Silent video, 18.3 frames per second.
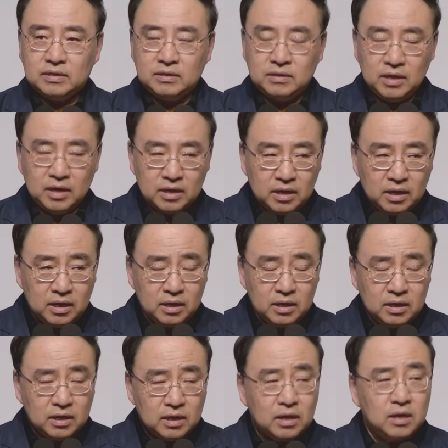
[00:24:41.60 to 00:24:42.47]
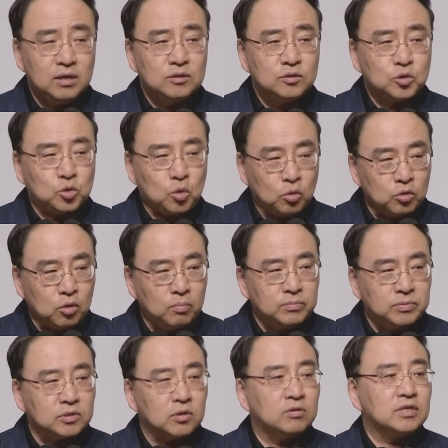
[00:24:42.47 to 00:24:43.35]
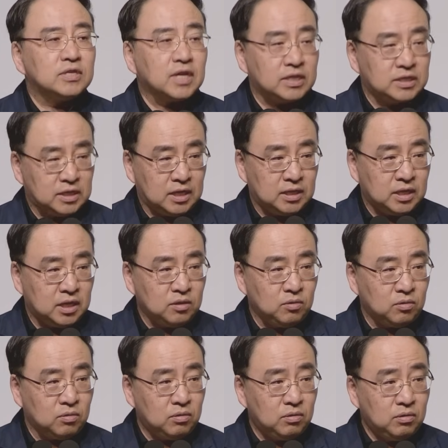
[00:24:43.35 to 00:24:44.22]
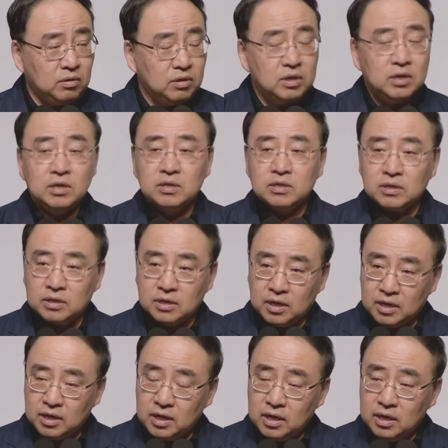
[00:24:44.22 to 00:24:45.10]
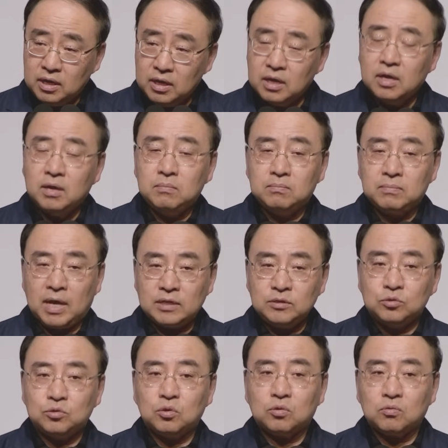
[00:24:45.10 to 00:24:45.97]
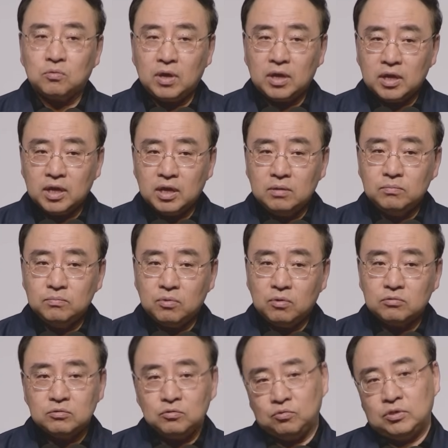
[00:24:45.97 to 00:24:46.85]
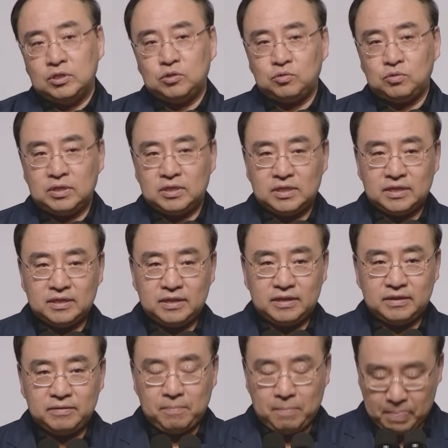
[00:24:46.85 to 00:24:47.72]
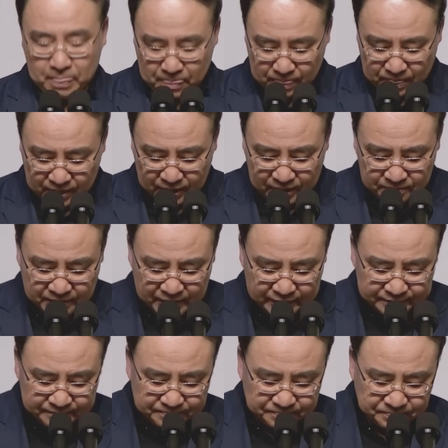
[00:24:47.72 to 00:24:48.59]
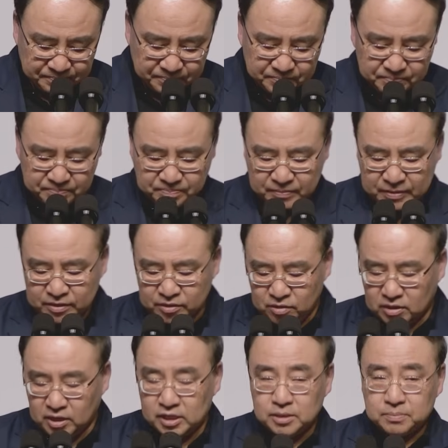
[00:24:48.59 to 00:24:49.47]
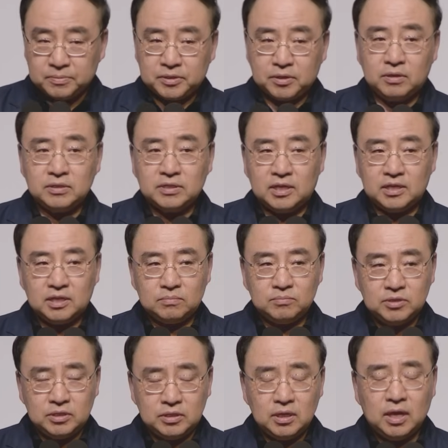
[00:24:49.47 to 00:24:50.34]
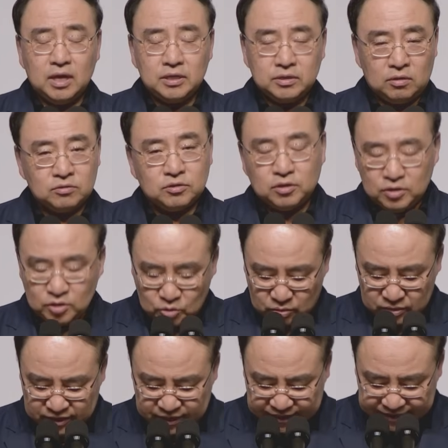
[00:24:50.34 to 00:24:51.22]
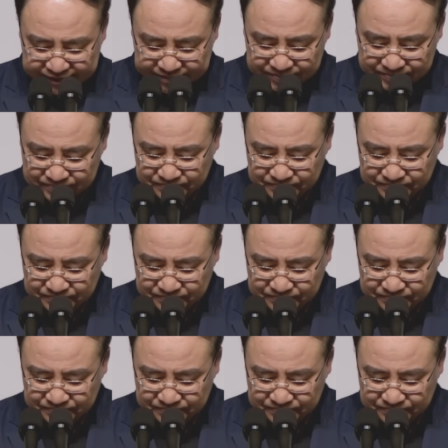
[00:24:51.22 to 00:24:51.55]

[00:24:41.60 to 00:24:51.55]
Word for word: 그래야 존엄성을 가지게 되고 그래야 만족과 행복을 누릴 수 있게 돼요. 아멘. 기억하십시오. 사람은 영적인 존재예요.